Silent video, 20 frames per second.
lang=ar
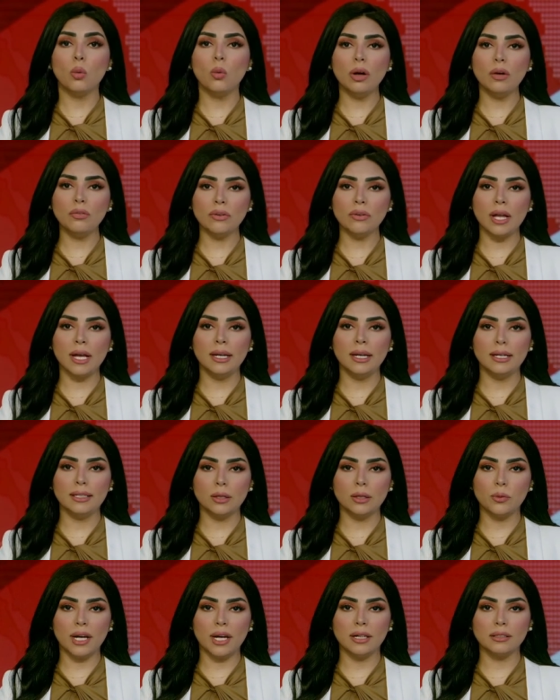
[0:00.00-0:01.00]
وفقا
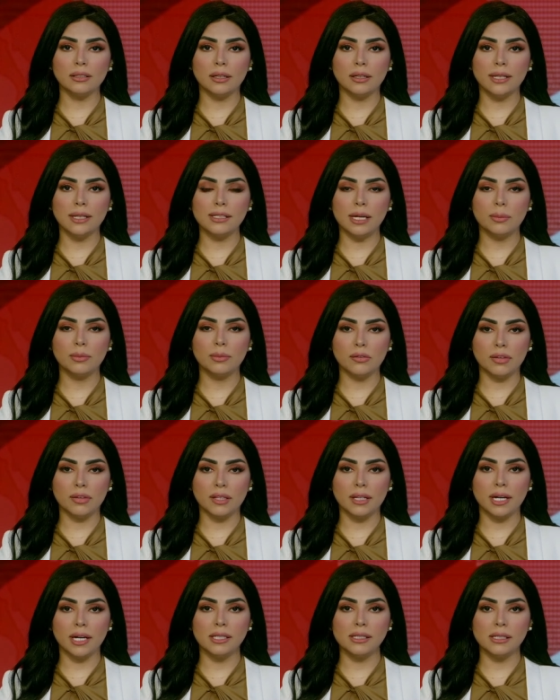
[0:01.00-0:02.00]
لتوجيهات الرئيس عبد
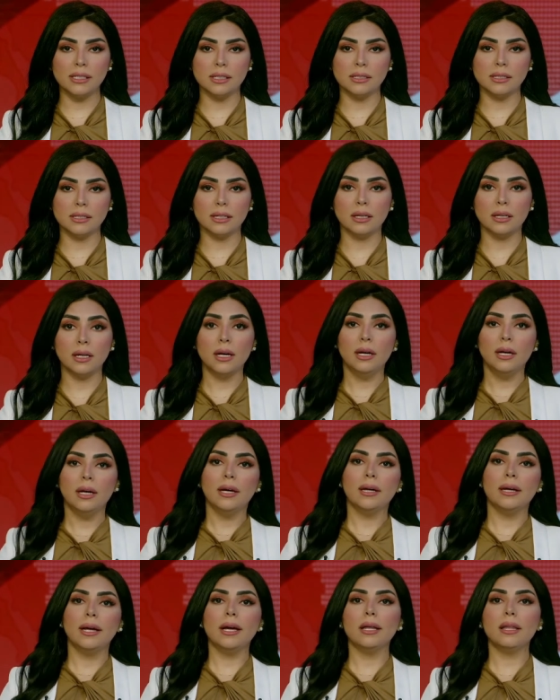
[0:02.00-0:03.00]
الفتاح السيسي
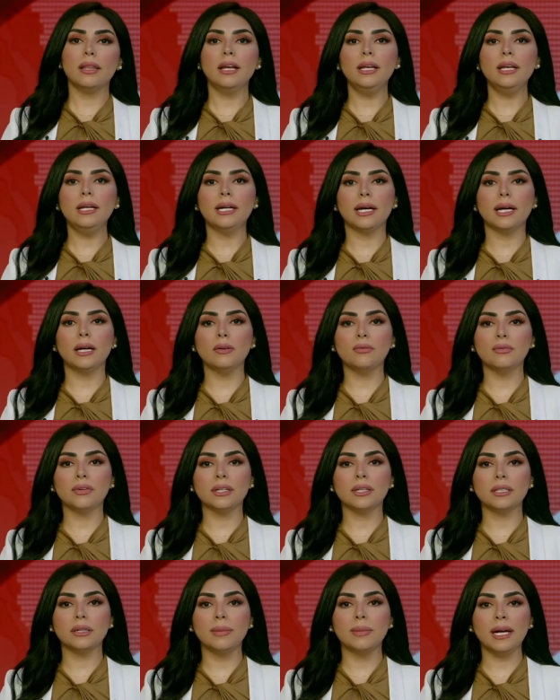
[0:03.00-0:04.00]
جاء ذلك في
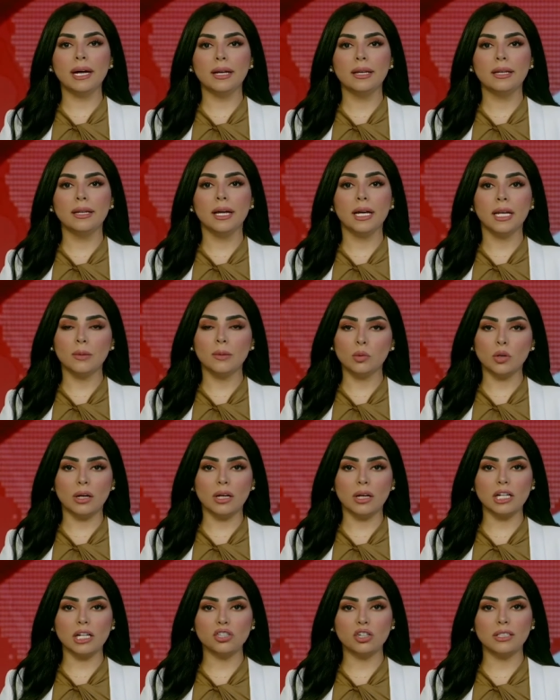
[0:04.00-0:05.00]
اجتماع
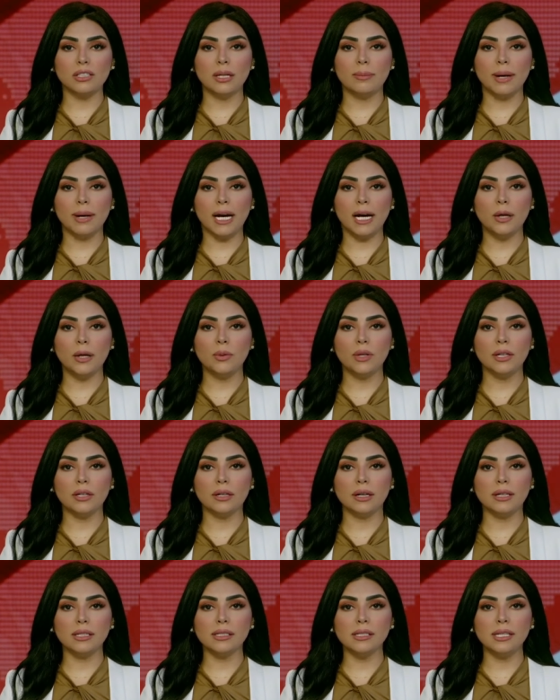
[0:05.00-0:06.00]
لمناقشة المحاور
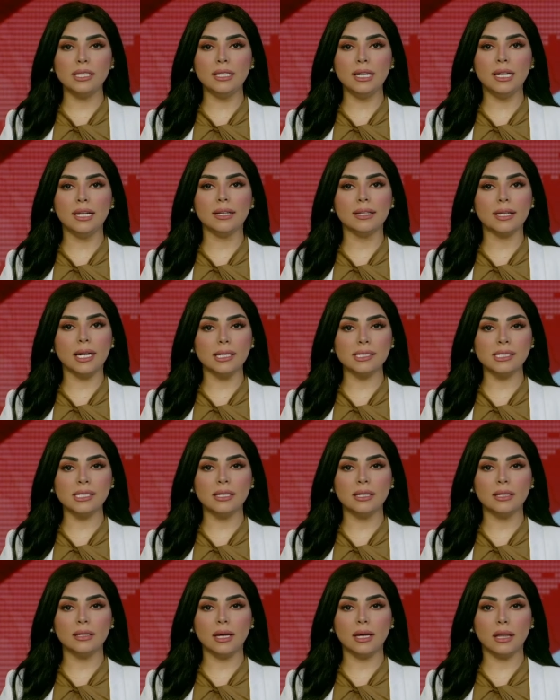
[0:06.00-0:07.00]
الرئيسية
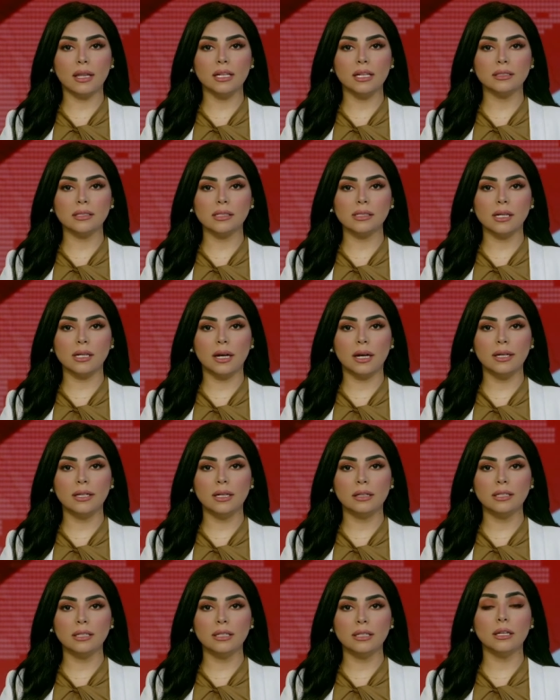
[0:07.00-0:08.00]
لتحسين التغذية
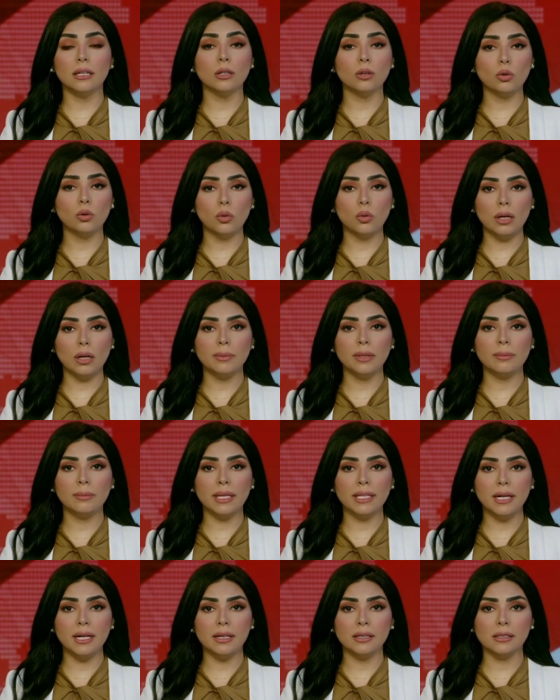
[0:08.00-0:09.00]
الصحية لطلاب
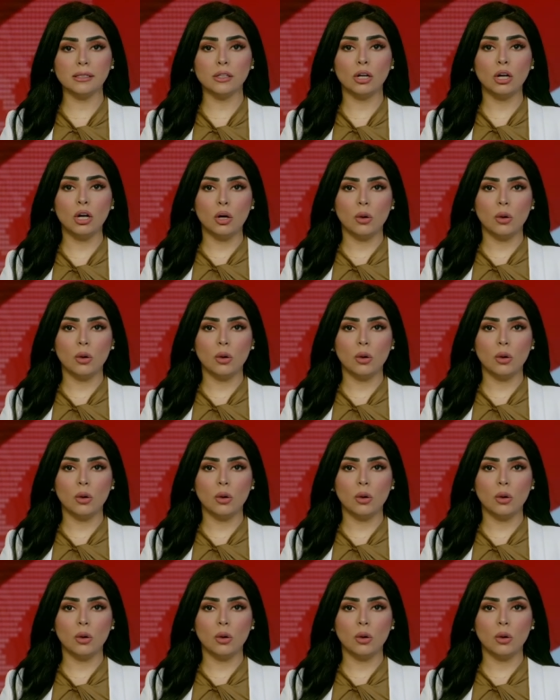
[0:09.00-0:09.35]
المدارس